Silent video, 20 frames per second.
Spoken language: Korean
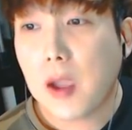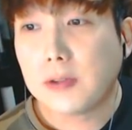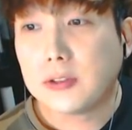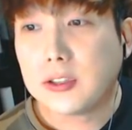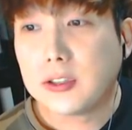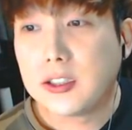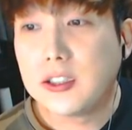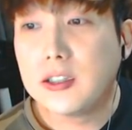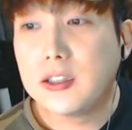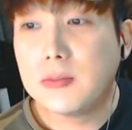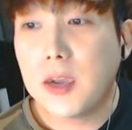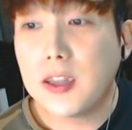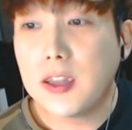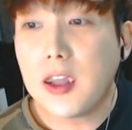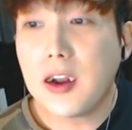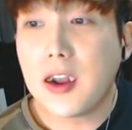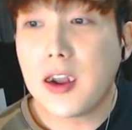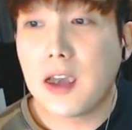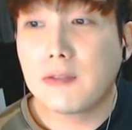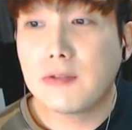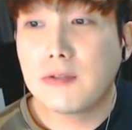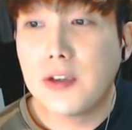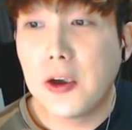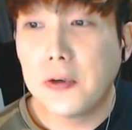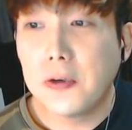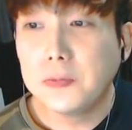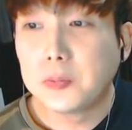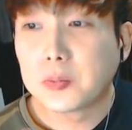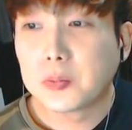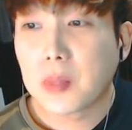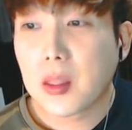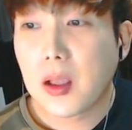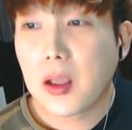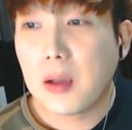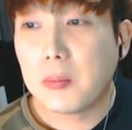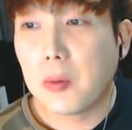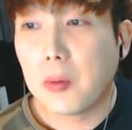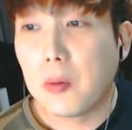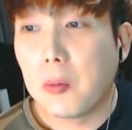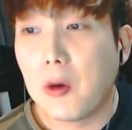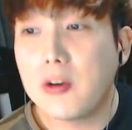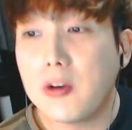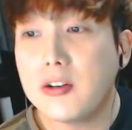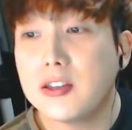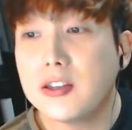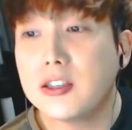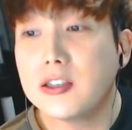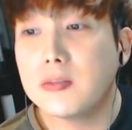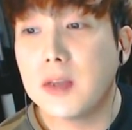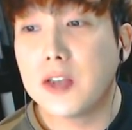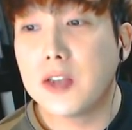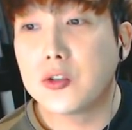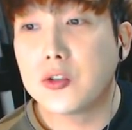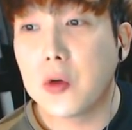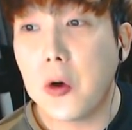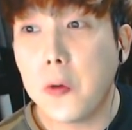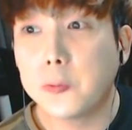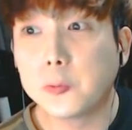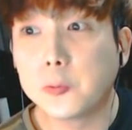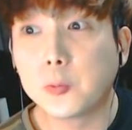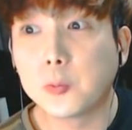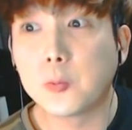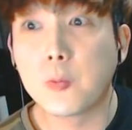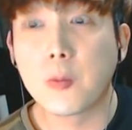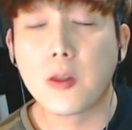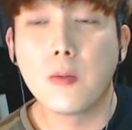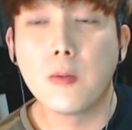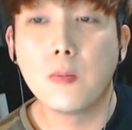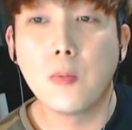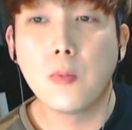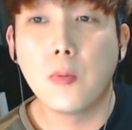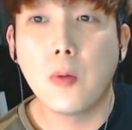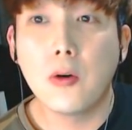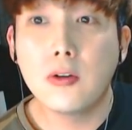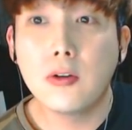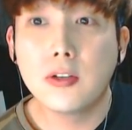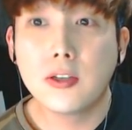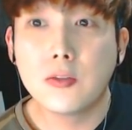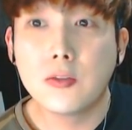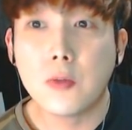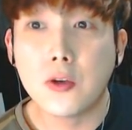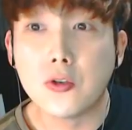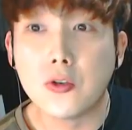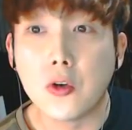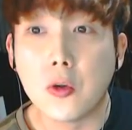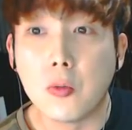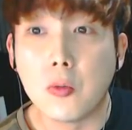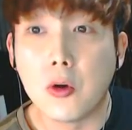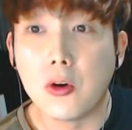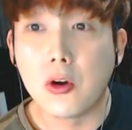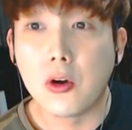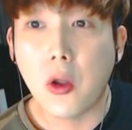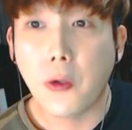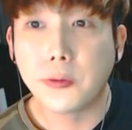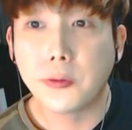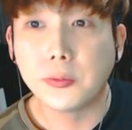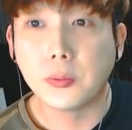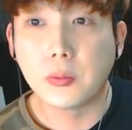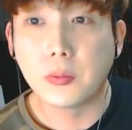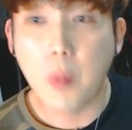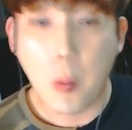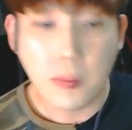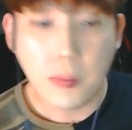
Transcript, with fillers: 지금 해달라고요? 뭐, 뭐를 지금 해줘? 응, 뭐를 지금 해줘요, 뭐를. 응.